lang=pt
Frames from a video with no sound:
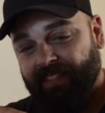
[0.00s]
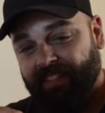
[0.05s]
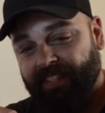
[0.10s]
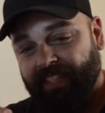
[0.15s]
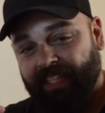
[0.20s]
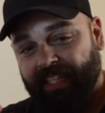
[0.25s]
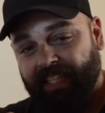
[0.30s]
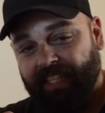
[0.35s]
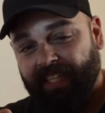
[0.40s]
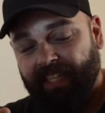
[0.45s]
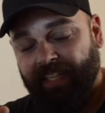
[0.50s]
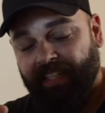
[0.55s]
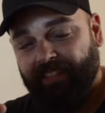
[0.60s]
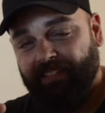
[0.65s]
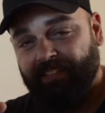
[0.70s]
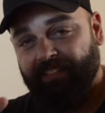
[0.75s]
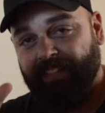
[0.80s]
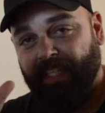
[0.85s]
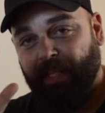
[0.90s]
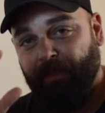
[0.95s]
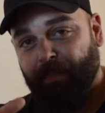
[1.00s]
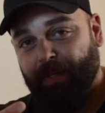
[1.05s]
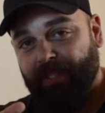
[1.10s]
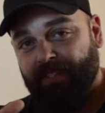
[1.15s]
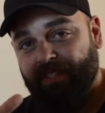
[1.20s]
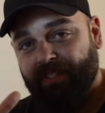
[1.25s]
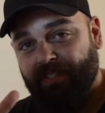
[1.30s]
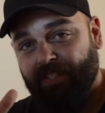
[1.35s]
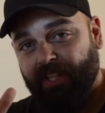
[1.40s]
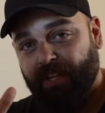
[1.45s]
É, sempre
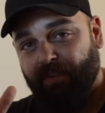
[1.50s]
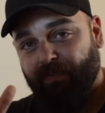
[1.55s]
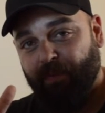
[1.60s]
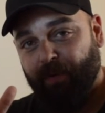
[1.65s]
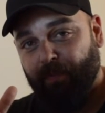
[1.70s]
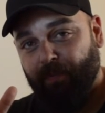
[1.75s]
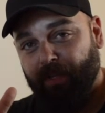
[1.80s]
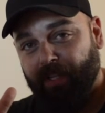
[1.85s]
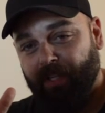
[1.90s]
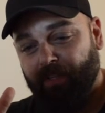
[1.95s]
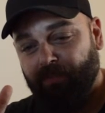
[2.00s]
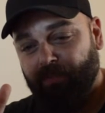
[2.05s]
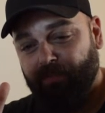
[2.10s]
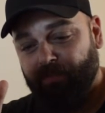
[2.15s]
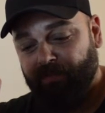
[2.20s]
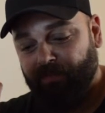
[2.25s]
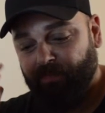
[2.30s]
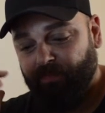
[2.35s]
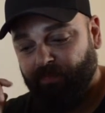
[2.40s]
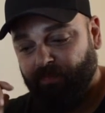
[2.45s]
assistia a Fórmula 1